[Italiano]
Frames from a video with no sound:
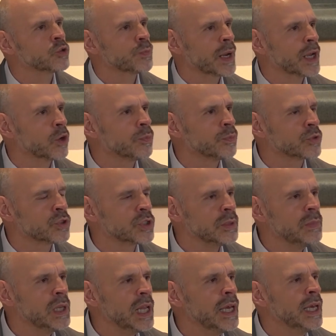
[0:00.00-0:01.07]
spreco
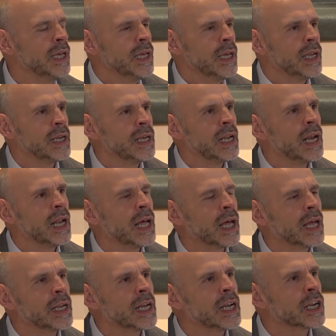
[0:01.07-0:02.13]
possibile
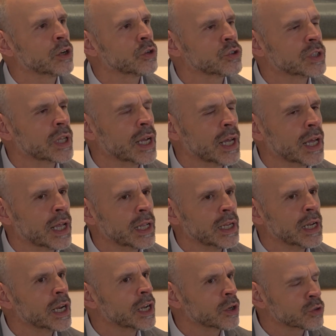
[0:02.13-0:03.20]
nella, nella, nostra,
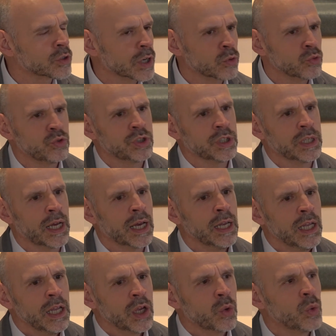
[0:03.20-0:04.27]
nella nostra cucina.
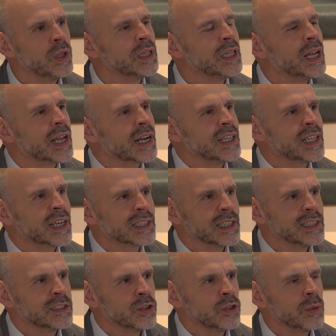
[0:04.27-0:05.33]
Quindi la
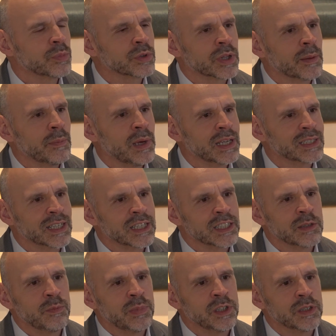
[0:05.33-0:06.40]
reidratazione potrebbe essere
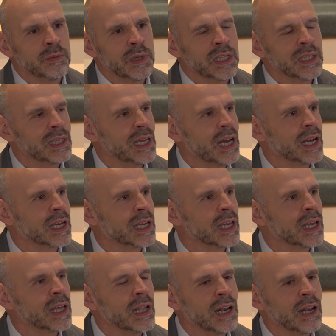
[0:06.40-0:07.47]
semplicemente
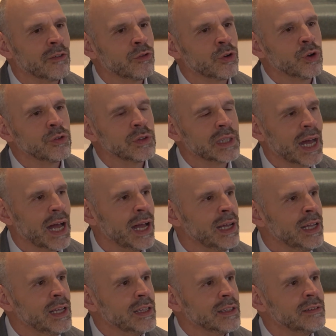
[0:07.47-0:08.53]
anche la volontà
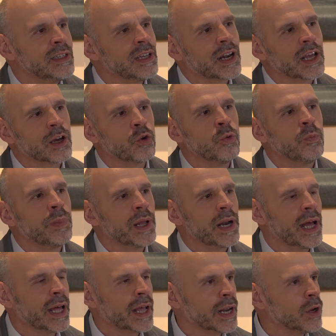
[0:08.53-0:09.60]
di
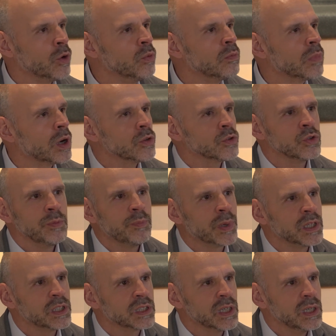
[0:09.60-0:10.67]
recuperare un brodo di
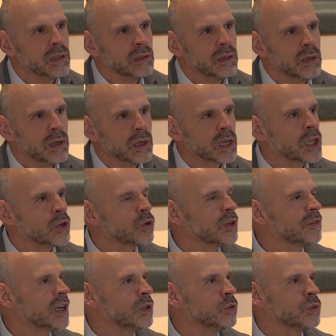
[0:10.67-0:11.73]
pesce che non avrei